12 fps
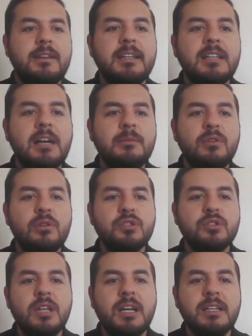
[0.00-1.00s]
kabuğunu
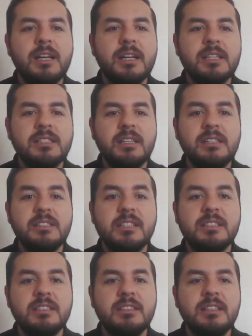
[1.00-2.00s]
oluşturan kayaçların
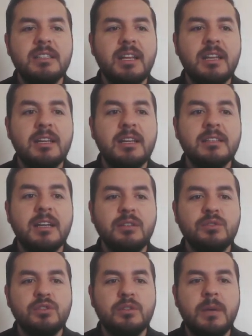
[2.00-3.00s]
çeşitli nedenlerle daha
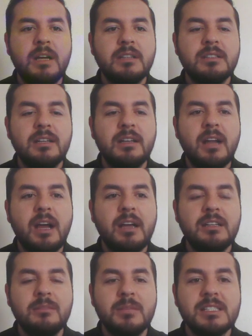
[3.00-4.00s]
küçük parçalara
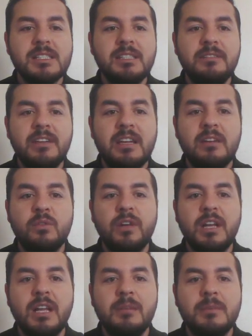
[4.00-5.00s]
ayrılması ve
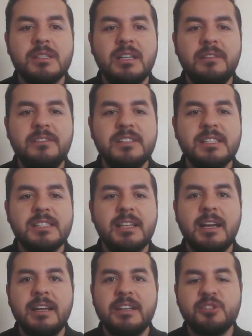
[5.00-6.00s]
ufalanmasına fiziksel
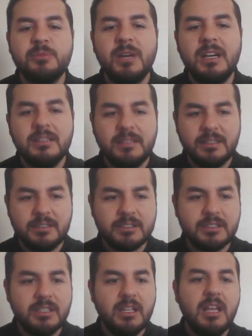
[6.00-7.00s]
ayrışma
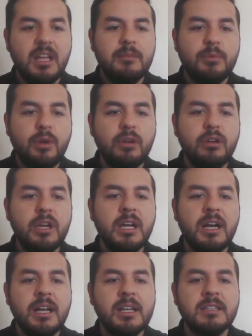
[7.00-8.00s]
denir. Buna göre
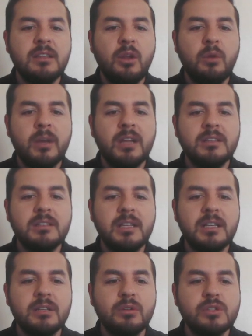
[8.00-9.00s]
haritada
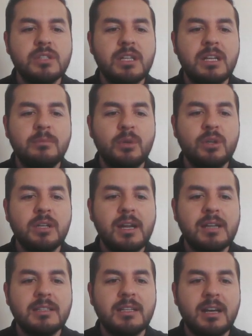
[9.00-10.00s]
numaralandırılarak gösterilen
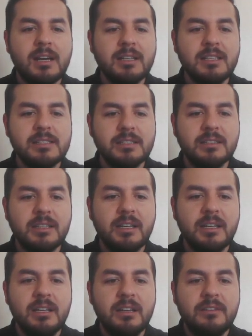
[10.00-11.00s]
bölgelerden
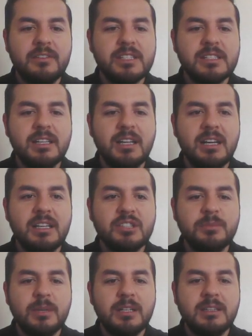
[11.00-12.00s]
hangisinde fiziksel
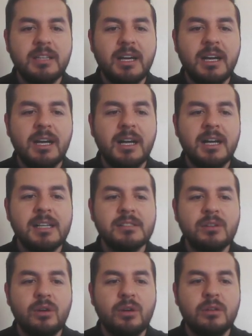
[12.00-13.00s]
ayrışmanın daha az
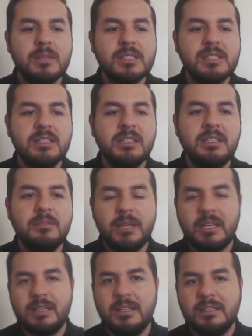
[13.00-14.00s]
olması
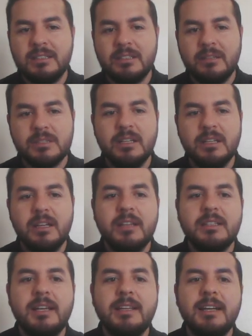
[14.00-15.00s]
beklenirdi.
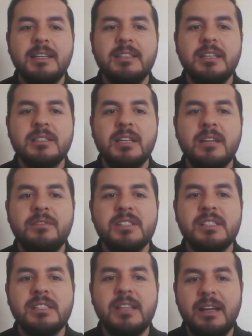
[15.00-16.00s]
Değerli arkadaşlar
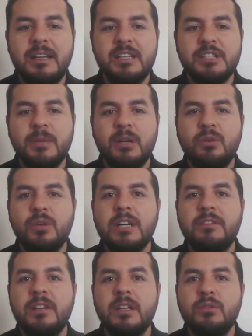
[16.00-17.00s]
fiziksel ayrışma
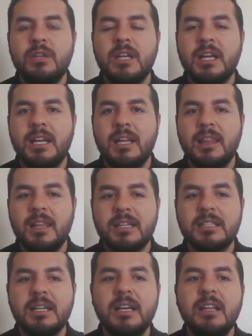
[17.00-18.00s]
kurak ve yarı kurak
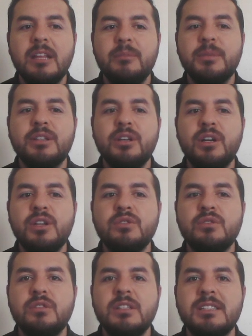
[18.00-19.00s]
alanlarda bitki
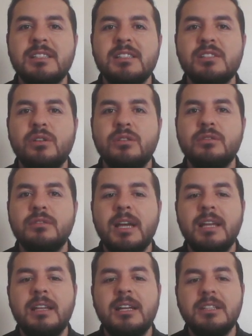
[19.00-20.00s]
örtüsünün cılız olduğu
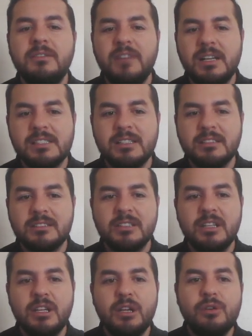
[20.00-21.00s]
yerlerde fazladır.
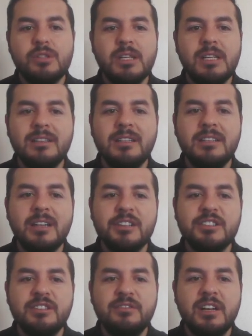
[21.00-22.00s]
Özellikle
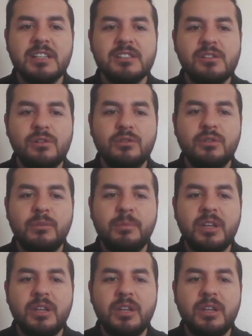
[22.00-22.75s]
yağışın fazla olduğu bir